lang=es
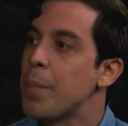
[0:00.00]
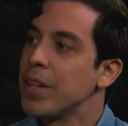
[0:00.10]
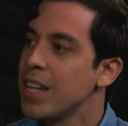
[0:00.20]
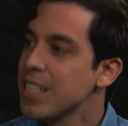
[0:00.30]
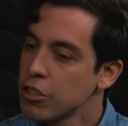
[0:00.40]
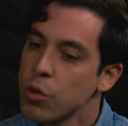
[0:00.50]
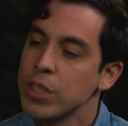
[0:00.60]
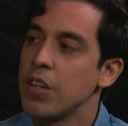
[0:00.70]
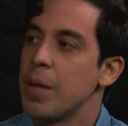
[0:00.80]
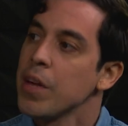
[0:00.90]
Y a partir de esos
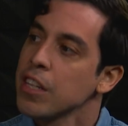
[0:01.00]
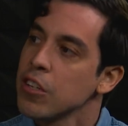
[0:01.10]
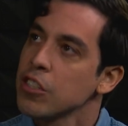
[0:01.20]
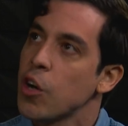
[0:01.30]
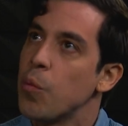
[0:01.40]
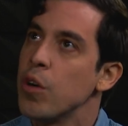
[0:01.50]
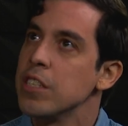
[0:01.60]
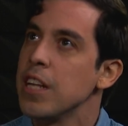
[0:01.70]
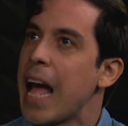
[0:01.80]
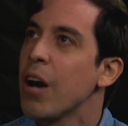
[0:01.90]
cuestionamientos, como
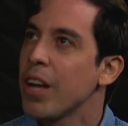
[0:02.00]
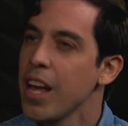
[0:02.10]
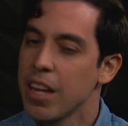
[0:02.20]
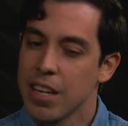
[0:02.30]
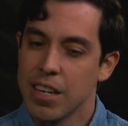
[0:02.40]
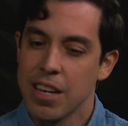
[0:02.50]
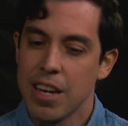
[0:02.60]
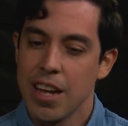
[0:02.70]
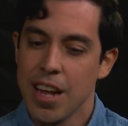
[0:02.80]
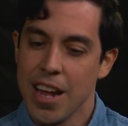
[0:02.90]
decir, ah, ok,
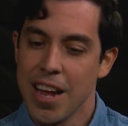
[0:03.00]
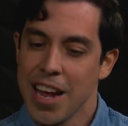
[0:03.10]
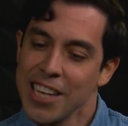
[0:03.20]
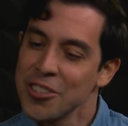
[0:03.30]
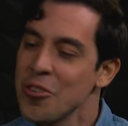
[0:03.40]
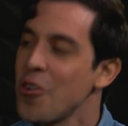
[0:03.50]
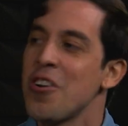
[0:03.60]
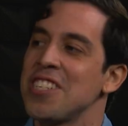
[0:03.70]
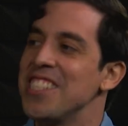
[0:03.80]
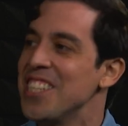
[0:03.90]
esto no
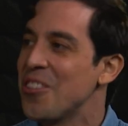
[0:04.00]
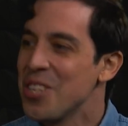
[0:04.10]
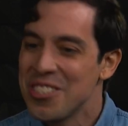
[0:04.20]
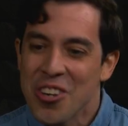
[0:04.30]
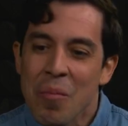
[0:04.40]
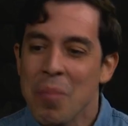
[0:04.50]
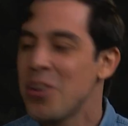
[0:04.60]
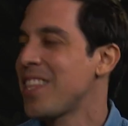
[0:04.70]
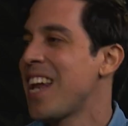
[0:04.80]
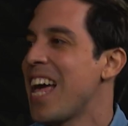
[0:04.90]
lo necesito, esto no me
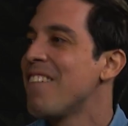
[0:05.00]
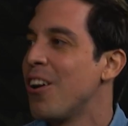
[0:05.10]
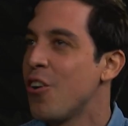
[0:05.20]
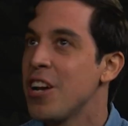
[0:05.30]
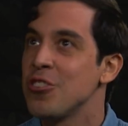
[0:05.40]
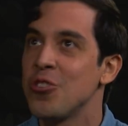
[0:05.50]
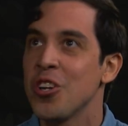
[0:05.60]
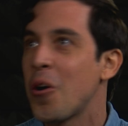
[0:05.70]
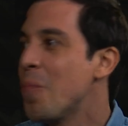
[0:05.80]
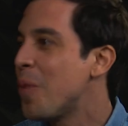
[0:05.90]
aporta nada de valor y lo
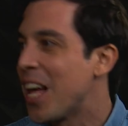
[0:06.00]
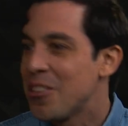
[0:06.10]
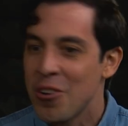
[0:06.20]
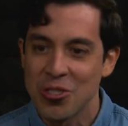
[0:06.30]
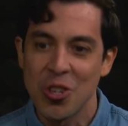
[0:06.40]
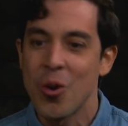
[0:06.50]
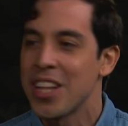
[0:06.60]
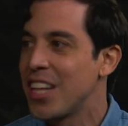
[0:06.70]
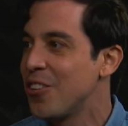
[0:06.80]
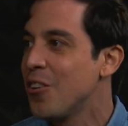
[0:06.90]
estoy comprando, lo estoy
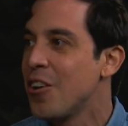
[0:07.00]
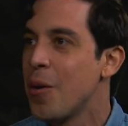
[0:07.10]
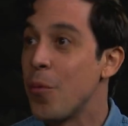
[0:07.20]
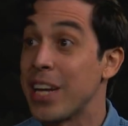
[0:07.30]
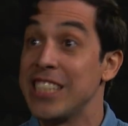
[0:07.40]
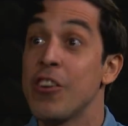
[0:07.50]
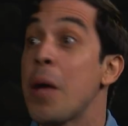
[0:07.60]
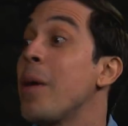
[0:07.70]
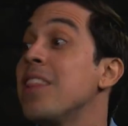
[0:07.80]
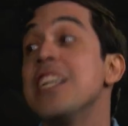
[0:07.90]
guardando porque es
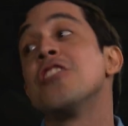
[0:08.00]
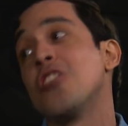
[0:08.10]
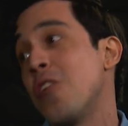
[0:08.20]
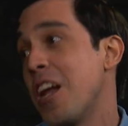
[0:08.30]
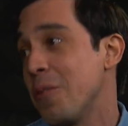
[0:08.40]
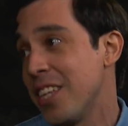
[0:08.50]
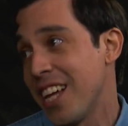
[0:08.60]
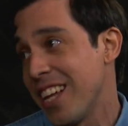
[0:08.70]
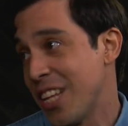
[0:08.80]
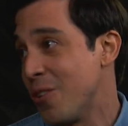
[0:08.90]
lo que me han dicho toda la
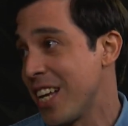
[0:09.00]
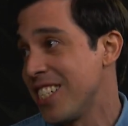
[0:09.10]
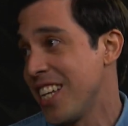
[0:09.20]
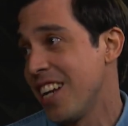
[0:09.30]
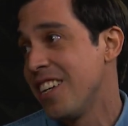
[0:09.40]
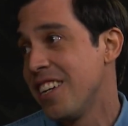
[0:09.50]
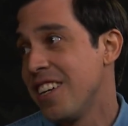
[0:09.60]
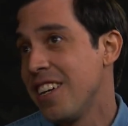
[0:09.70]
vida que tengo que hacer.